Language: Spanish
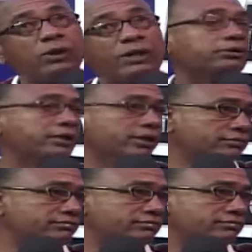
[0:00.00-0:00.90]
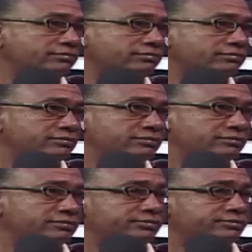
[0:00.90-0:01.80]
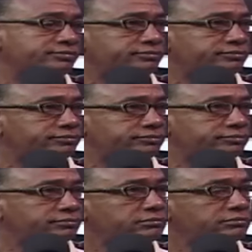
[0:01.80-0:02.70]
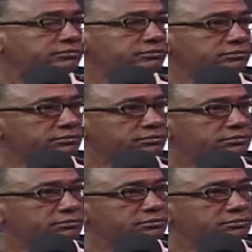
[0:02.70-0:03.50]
Claro, no, en una, oye, en unas municipales.